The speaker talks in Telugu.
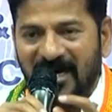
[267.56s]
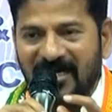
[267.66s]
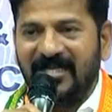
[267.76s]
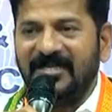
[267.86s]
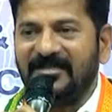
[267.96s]

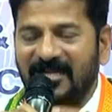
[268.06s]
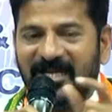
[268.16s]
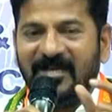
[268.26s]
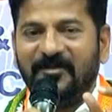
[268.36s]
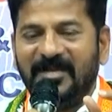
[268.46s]
మళ్ళీ
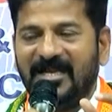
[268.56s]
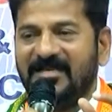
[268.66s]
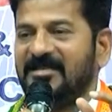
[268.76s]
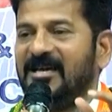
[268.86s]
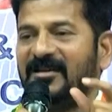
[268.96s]
నిద్రలేపి
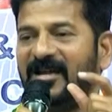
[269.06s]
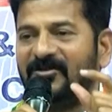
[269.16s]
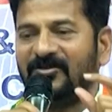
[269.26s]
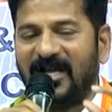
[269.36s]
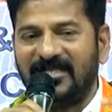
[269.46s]
కేసీఆర్
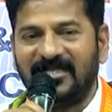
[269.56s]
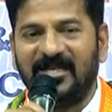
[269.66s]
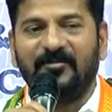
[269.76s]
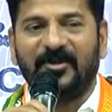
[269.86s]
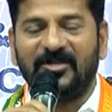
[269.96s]
గారు
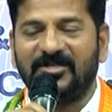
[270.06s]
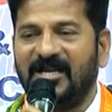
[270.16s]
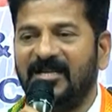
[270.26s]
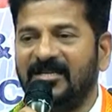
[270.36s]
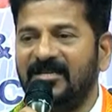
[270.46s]
రాజకీయ
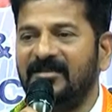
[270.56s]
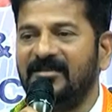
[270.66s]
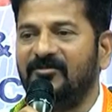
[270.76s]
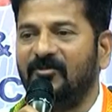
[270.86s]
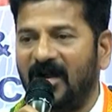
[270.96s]
ప్రయోజనానికి
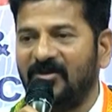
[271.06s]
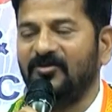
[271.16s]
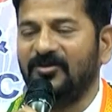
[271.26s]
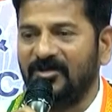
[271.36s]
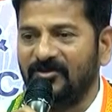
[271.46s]

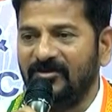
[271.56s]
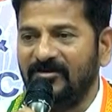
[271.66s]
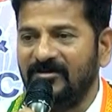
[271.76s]
వాడుకున్నాడు